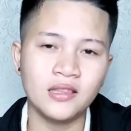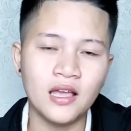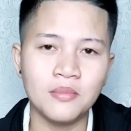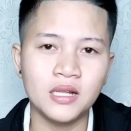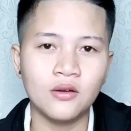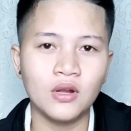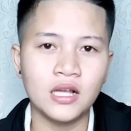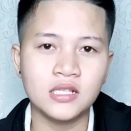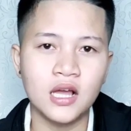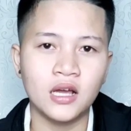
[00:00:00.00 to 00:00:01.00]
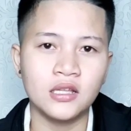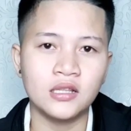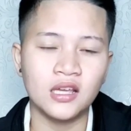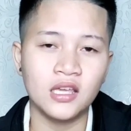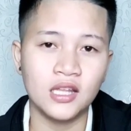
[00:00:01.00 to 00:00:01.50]
Ang daming nawala sa
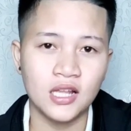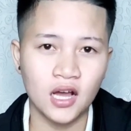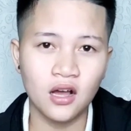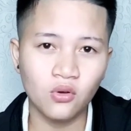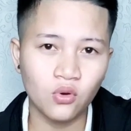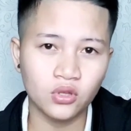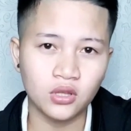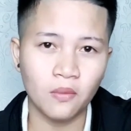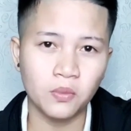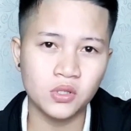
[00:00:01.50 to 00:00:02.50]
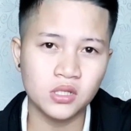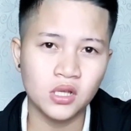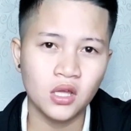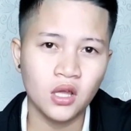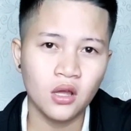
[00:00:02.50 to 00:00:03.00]
akin, nang hina ako, tapos
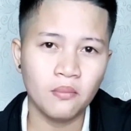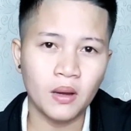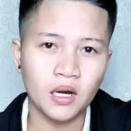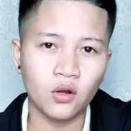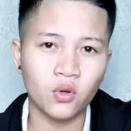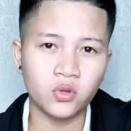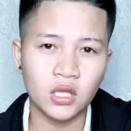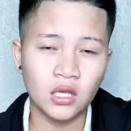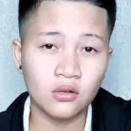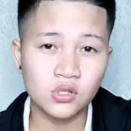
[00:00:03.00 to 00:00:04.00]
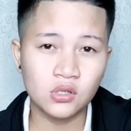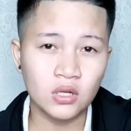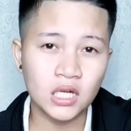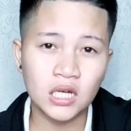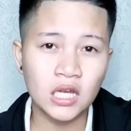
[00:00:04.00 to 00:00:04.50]
parang konting kilos ko
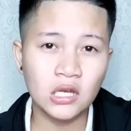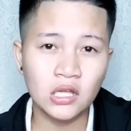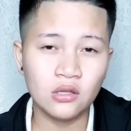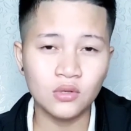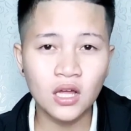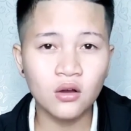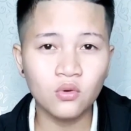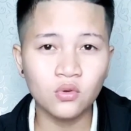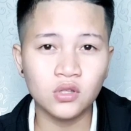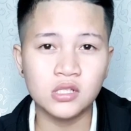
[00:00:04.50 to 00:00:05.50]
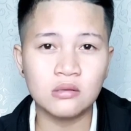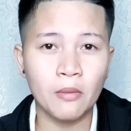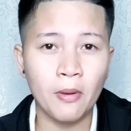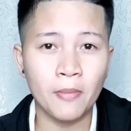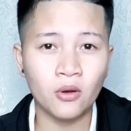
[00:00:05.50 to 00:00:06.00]
lang, naliliyo na ako, tapos
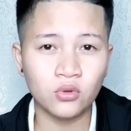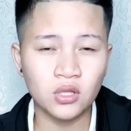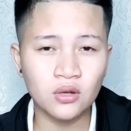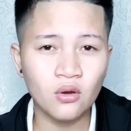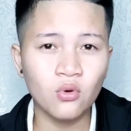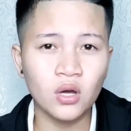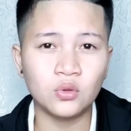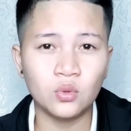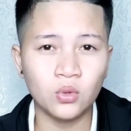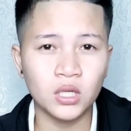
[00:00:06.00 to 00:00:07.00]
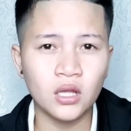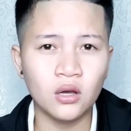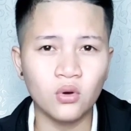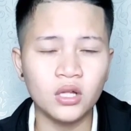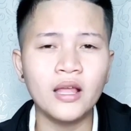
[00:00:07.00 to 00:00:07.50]
mapapagod din ako, antukin
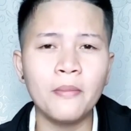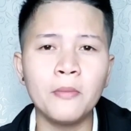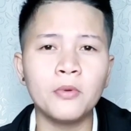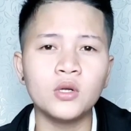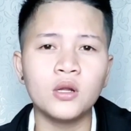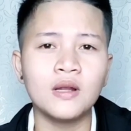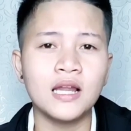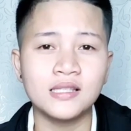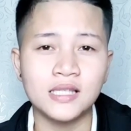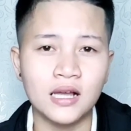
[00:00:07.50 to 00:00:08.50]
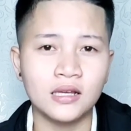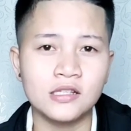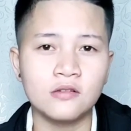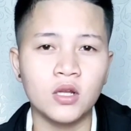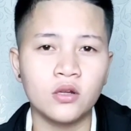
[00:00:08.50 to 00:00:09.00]
ako. Ang dami pong nawala sa akin
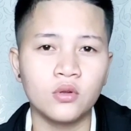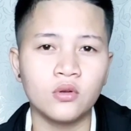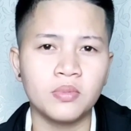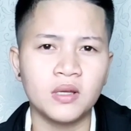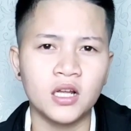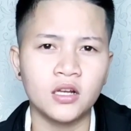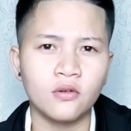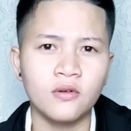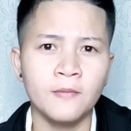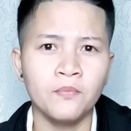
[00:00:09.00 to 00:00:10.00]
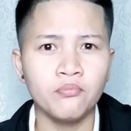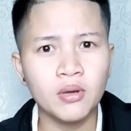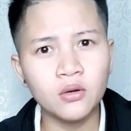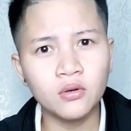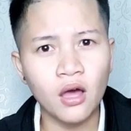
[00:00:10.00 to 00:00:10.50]
simula nung inoperahan ako.
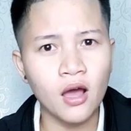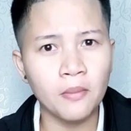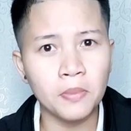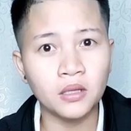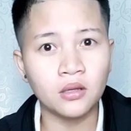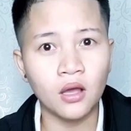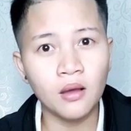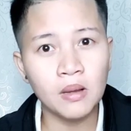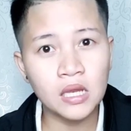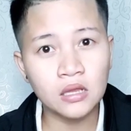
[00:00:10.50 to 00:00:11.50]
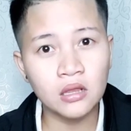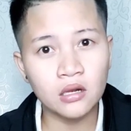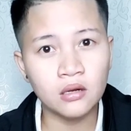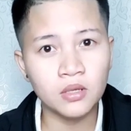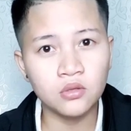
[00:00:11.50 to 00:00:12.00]
Pero nakakapagtaka, balat
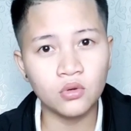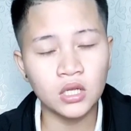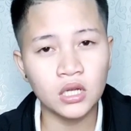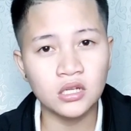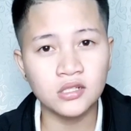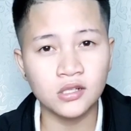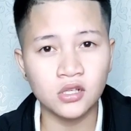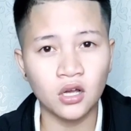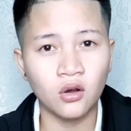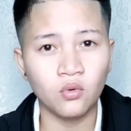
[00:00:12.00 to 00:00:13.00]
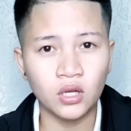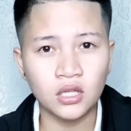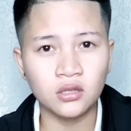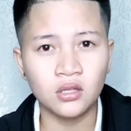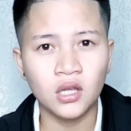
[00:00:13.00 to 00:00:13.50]
lang naman yung inalis at saka
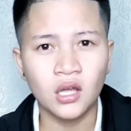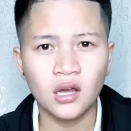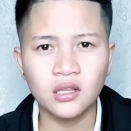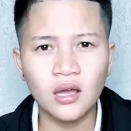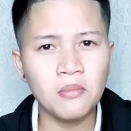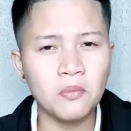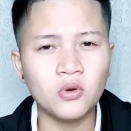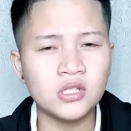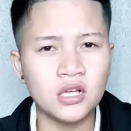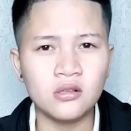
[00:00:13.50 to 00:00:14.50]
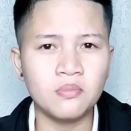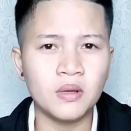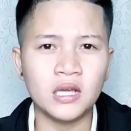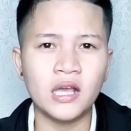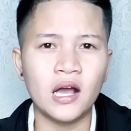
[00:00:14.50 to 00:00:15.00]
ugat. Ang dami pong side
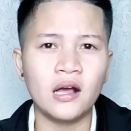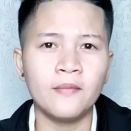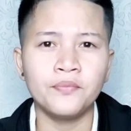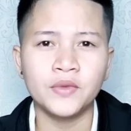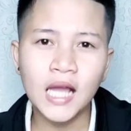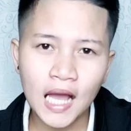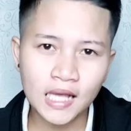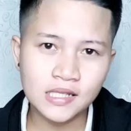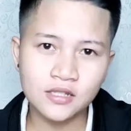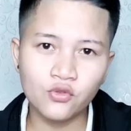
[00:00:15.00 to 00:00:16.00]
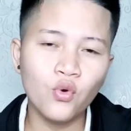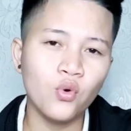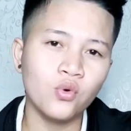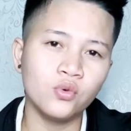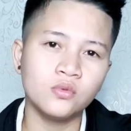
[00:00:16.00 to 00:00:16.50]
effect. Kaya, guys,
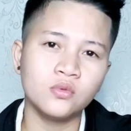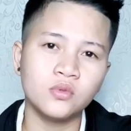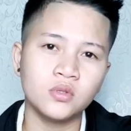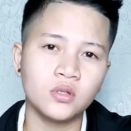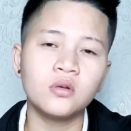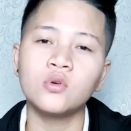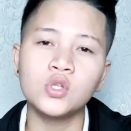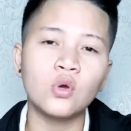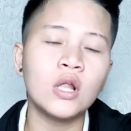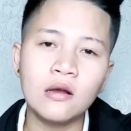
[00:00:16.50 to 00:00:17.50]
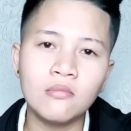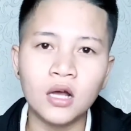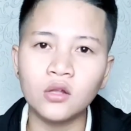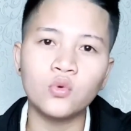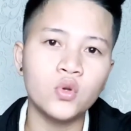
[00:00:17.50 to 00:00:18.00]
kung gusto ko lang
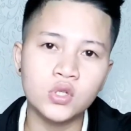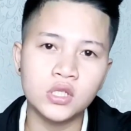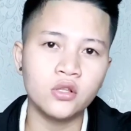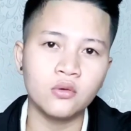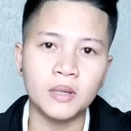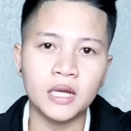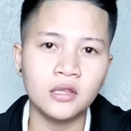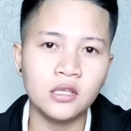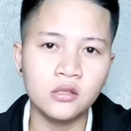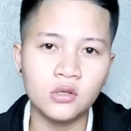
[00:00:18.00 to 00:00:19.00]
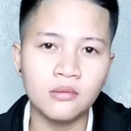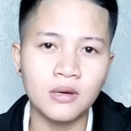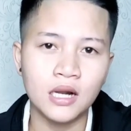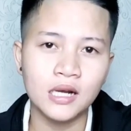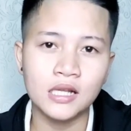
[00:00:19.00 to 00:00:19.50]
makatulog sa inyo para din nyo na
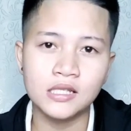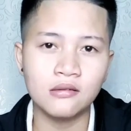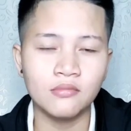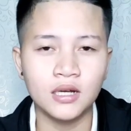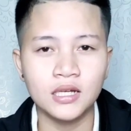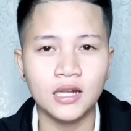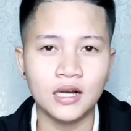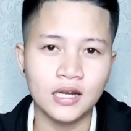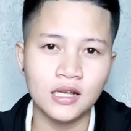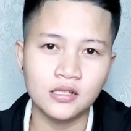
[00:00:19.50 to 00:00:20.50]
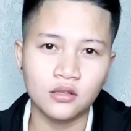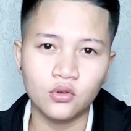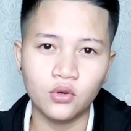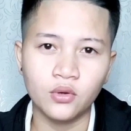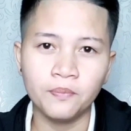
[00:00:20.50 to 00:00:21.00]
maranasan mga naranasan
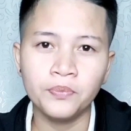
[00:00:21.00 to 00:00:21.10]
ko.